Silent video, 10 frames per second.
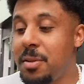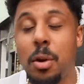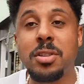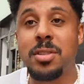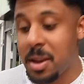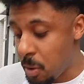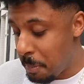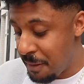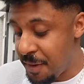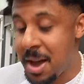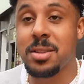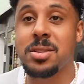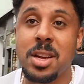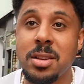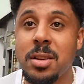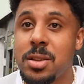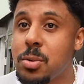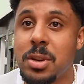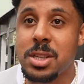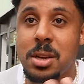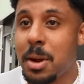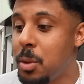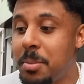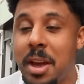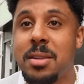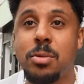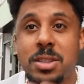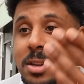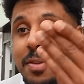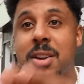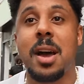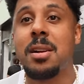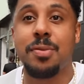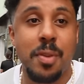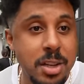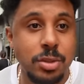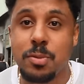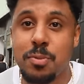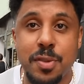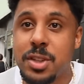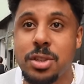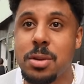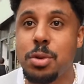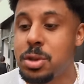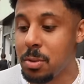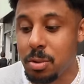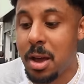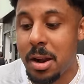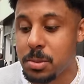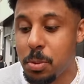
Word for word: die Leute denken auch bei Fair, das dreht dir die Zunge zehnmal um. Nein, du hast ja. einfach geiles Fleisch und frisches Gemüse und geiles